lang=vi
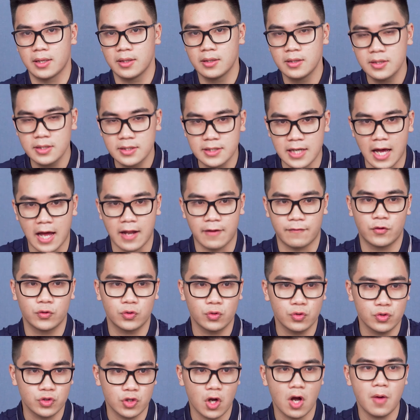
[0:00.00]
đơn giản
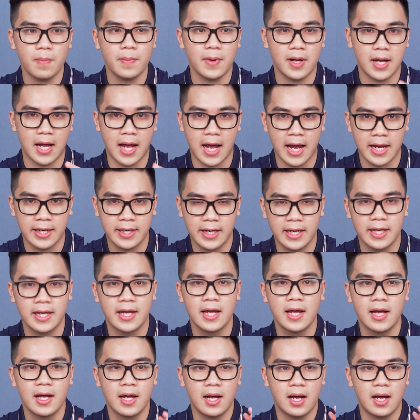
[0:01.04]
Photoshop 2D,